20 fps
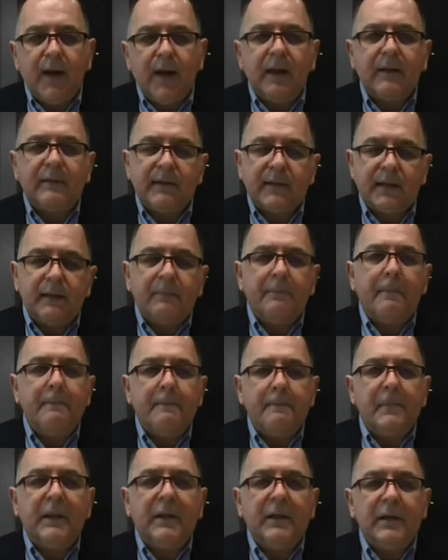ve hatta
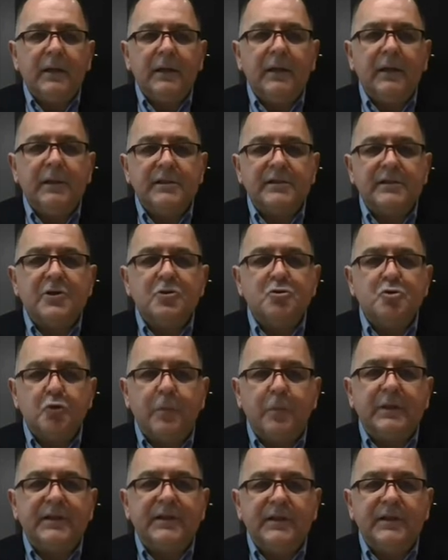e, işte
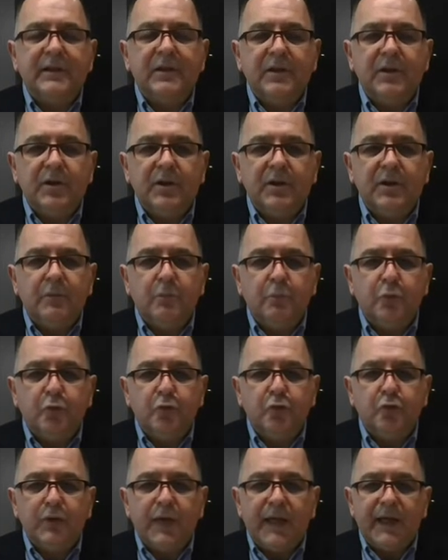Şubat'ın e,
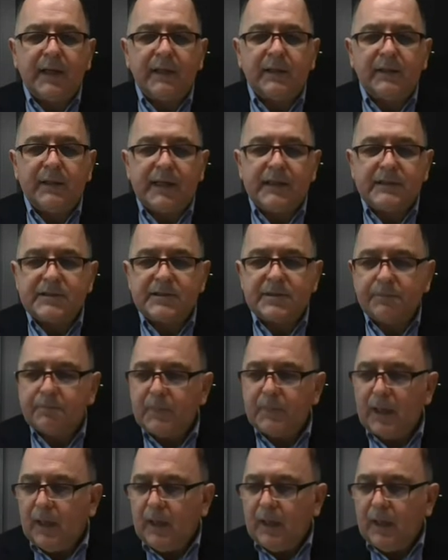bugününe kadar